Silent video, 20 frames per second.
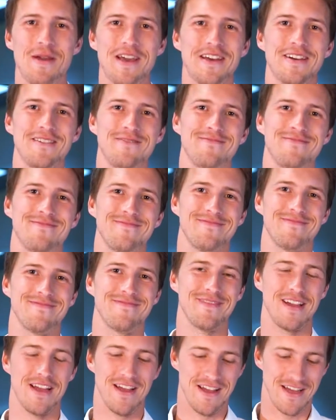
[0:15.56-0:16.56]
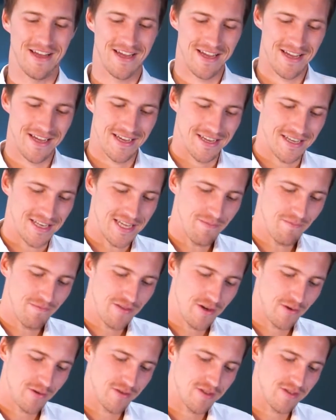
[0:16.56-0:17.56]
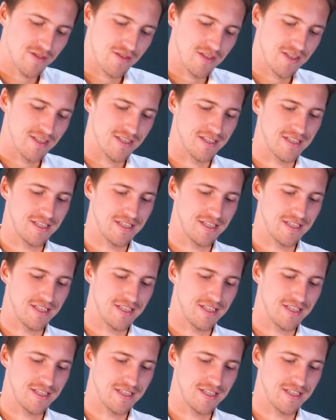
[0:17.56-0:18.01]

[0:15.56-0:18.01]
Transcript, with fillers: Menge. Nehmen wir uns